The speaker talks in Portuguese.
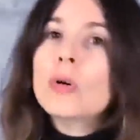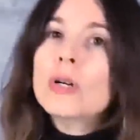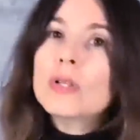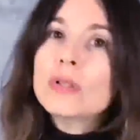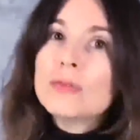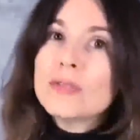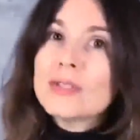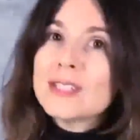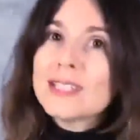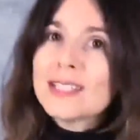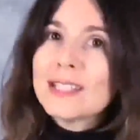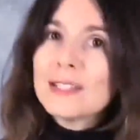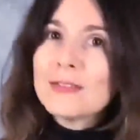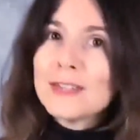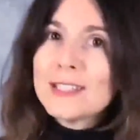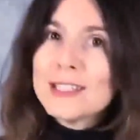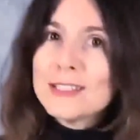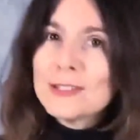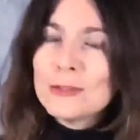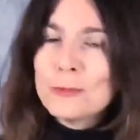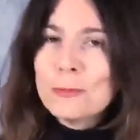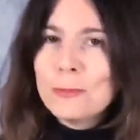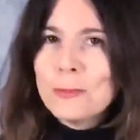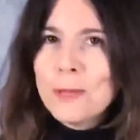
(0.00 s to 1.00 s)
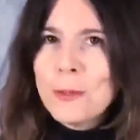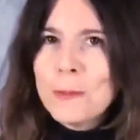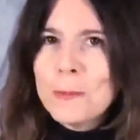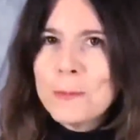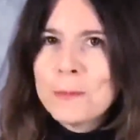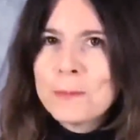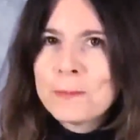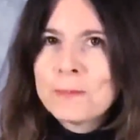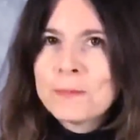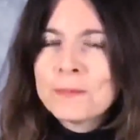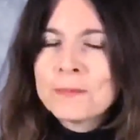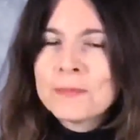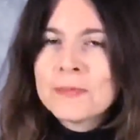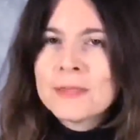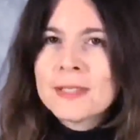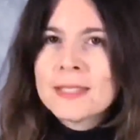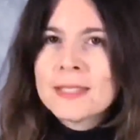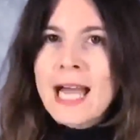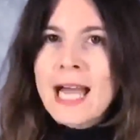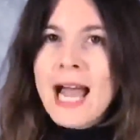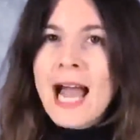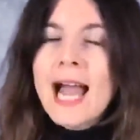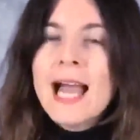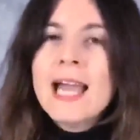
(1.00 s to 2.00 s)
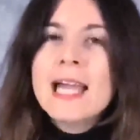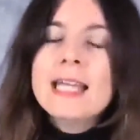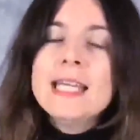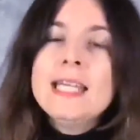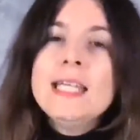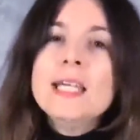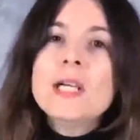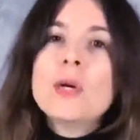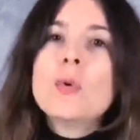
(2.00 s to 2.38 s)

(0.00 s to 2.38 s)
quando você está fazendo pão, tá?